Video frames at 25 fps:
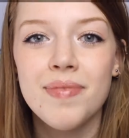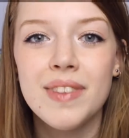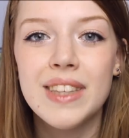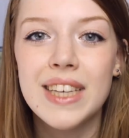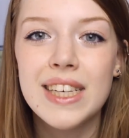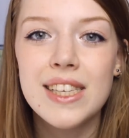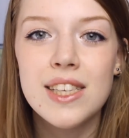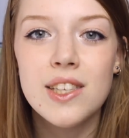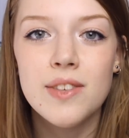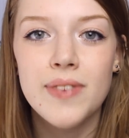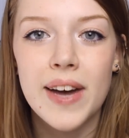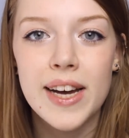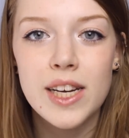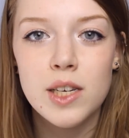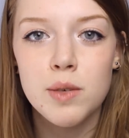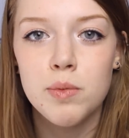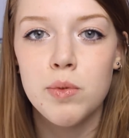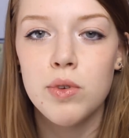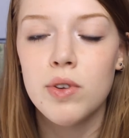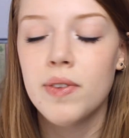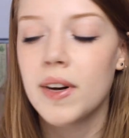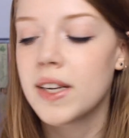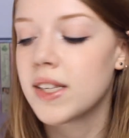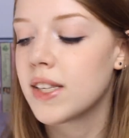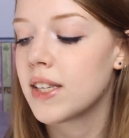Das zweite
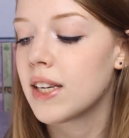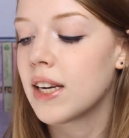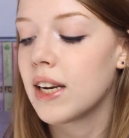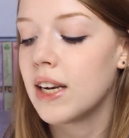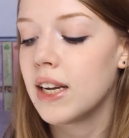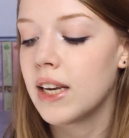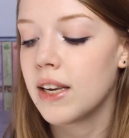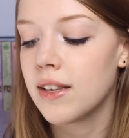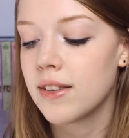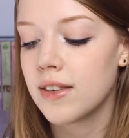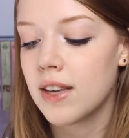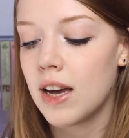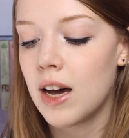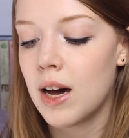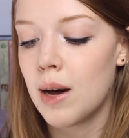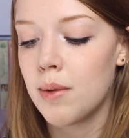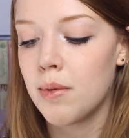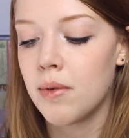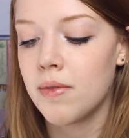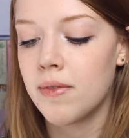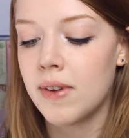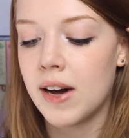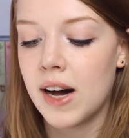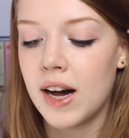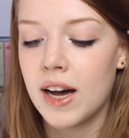Buch, was ich gelesen
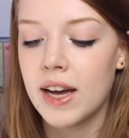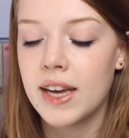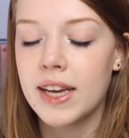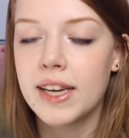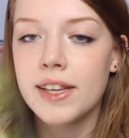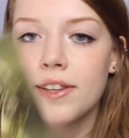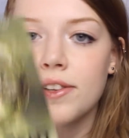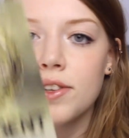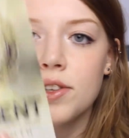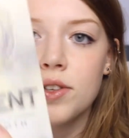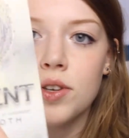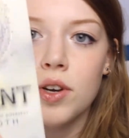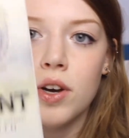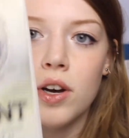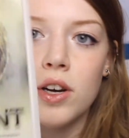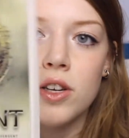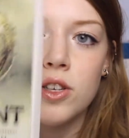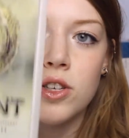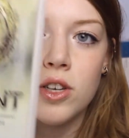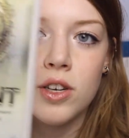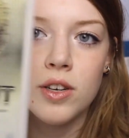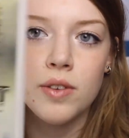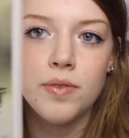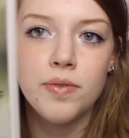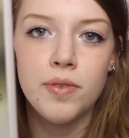habe, war
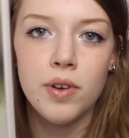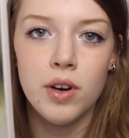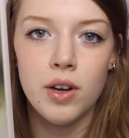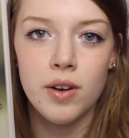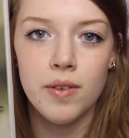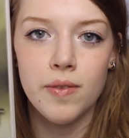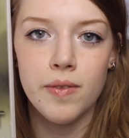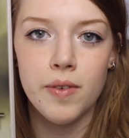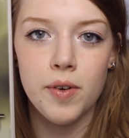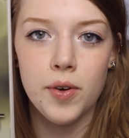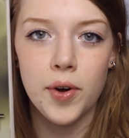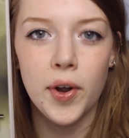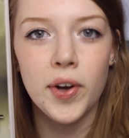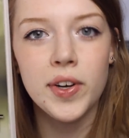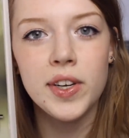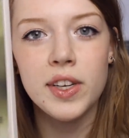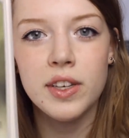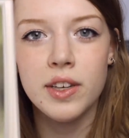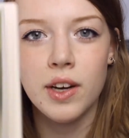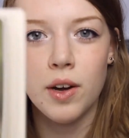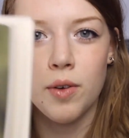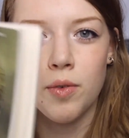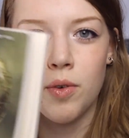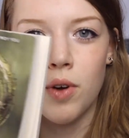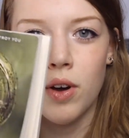Incertain von
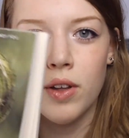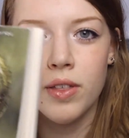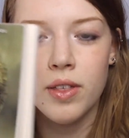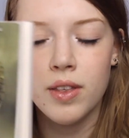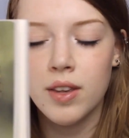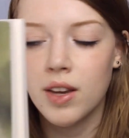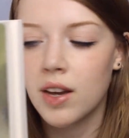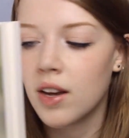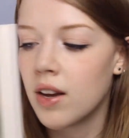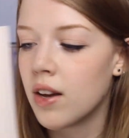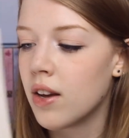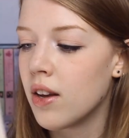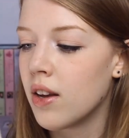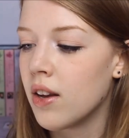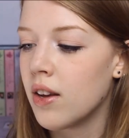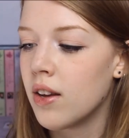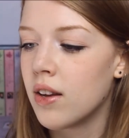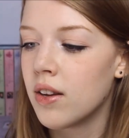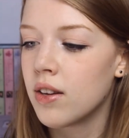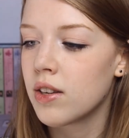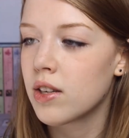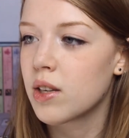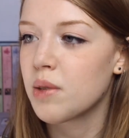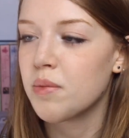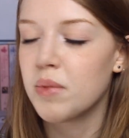Veronica Roth.
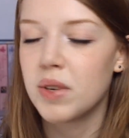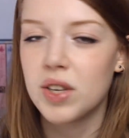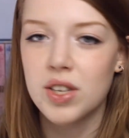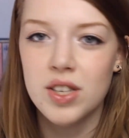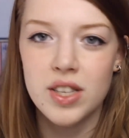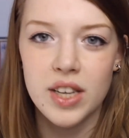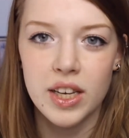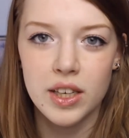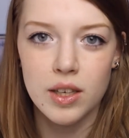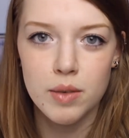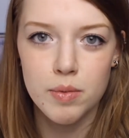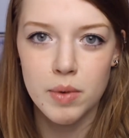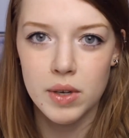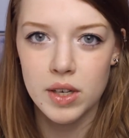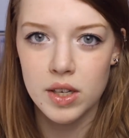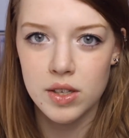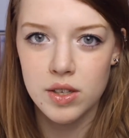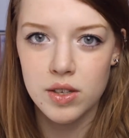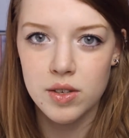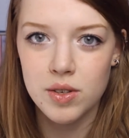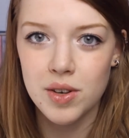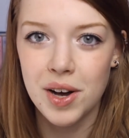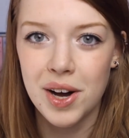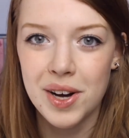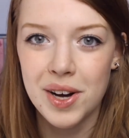Zumindest denke ich mal, dass sie so